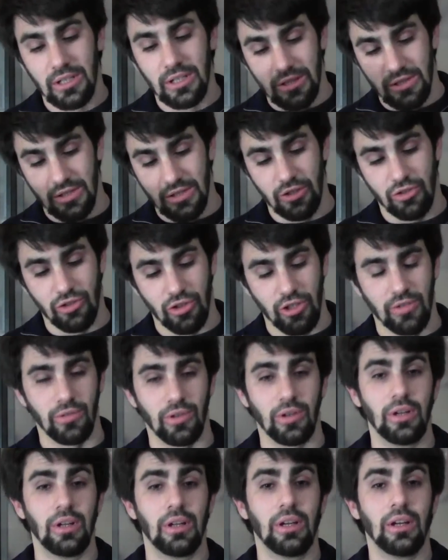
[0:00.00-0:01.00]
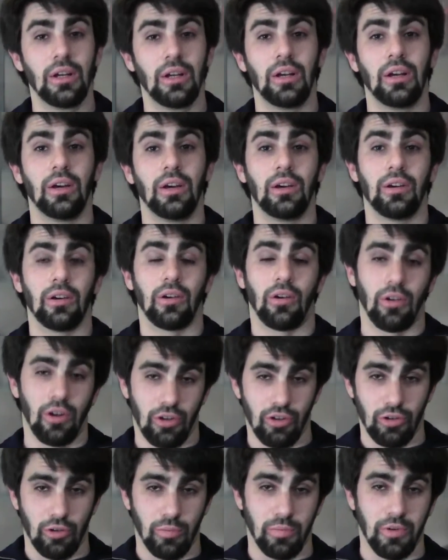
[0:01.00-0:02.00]
Dicevo, ho
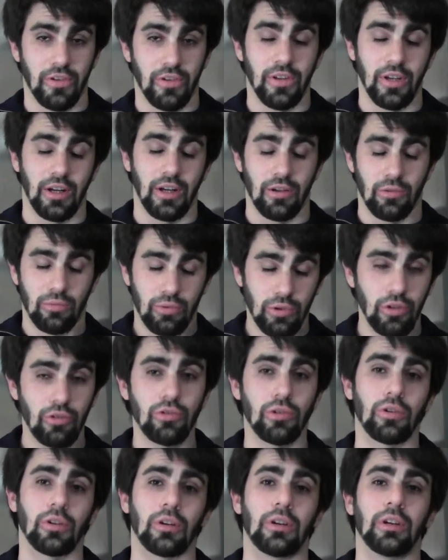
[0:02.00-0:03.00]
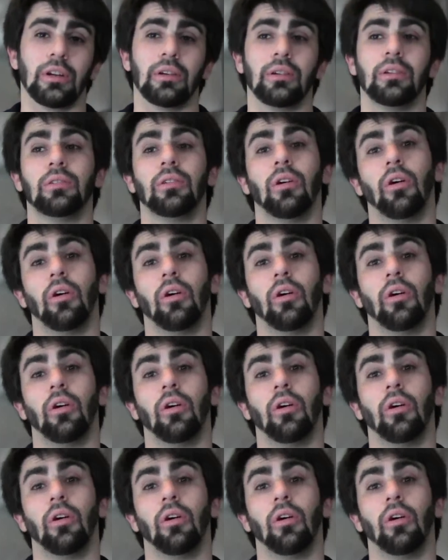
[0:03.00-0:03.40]
lasciato passare alcuni giorni,